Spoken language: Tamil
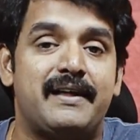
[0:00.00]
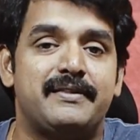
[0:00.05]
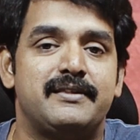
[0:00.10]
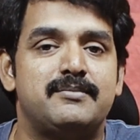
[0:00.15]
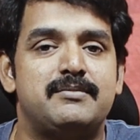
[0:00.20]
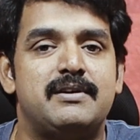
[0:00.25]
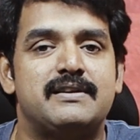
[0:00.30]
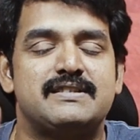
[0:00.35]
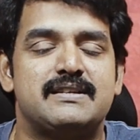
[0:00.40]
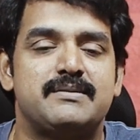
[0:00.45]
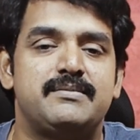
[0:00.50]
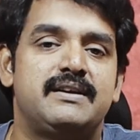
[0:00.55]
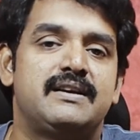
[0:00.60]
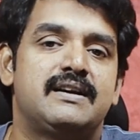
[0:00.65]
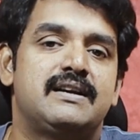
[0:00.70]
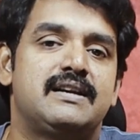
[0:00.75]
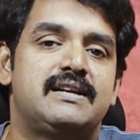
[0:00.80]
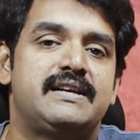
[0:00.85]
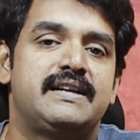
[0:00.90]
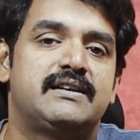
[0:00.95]
அந்த மாதிரி
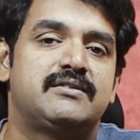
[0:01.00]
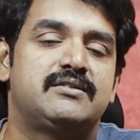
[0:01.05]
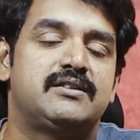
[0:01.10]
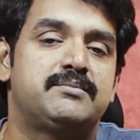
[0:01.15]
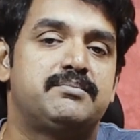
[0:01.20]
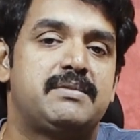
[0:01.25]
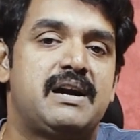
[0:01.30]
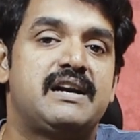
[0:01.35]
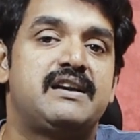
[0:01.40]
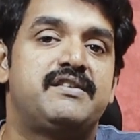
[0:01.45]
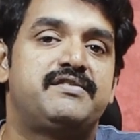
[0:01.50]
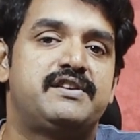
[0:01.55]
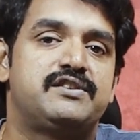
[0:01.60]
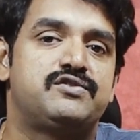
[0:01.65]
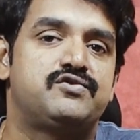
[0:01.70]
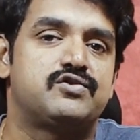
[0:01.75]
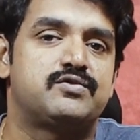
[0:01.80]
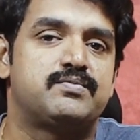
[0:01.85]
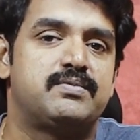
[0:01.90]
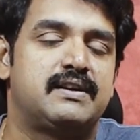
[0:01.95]
சமயங்களில் நீங்கள் வந்து பேங்க்
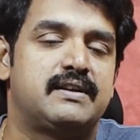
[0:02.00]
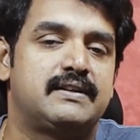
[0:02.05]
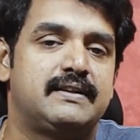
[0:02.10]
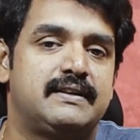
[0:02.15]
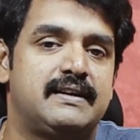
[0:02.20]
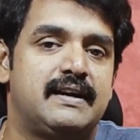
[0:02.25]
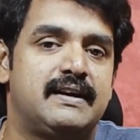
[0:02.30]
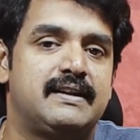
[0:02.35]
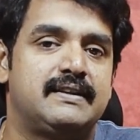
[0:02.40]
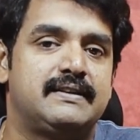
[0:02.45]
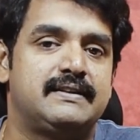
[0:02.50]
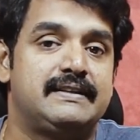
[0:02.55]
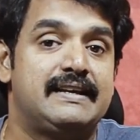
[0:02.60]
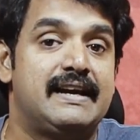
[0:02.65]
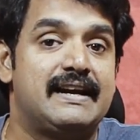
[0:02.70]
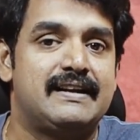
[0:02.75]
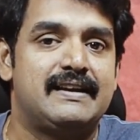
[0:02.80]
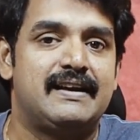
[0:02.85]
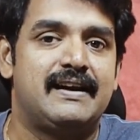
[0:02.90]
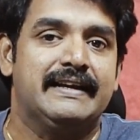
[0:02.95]
நிஃப்டியை சூஸ் பண்ணுறது நல்லது
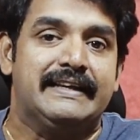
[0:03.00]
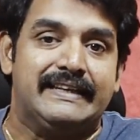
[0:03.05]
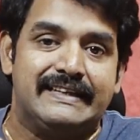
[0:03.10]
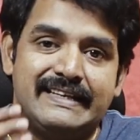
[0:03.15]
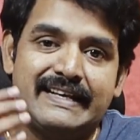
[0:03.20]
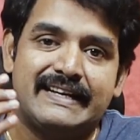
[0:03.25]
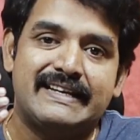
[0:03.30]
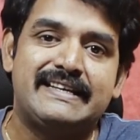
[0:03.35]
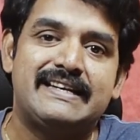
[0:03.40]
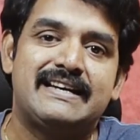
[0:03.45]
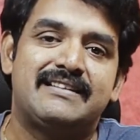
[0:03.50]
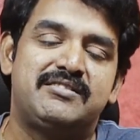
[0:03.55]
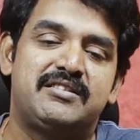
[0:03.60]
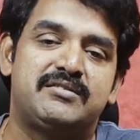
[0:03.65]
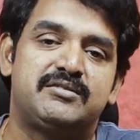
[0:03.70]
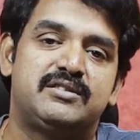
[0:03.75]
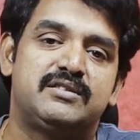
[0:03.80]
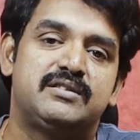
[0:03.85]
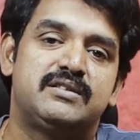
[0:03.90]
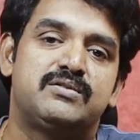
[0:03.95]
ஏன்னா
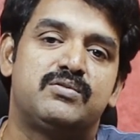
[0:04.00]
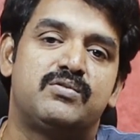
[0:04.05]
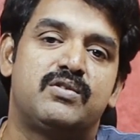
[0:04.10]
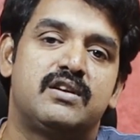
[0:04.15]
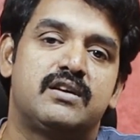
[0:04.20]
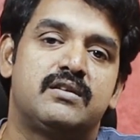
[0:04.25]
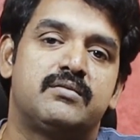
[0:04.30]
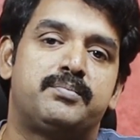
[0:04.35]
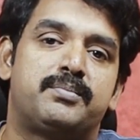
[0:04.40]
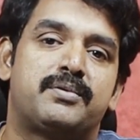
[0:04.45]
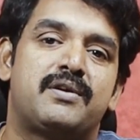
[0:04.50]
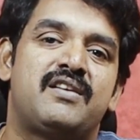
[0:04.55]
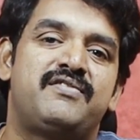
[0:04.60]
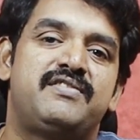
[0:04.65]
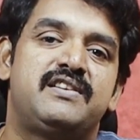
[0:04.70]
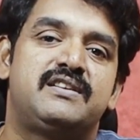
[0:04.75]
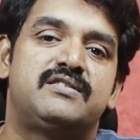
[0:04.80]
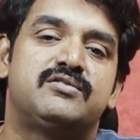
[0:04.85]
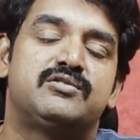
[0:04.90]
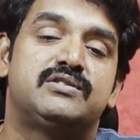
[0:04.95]
இயற்கையாகவே வந்து உங்களுக்கு
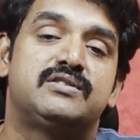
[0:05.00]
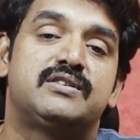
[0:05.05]
ப்ராஃபிட்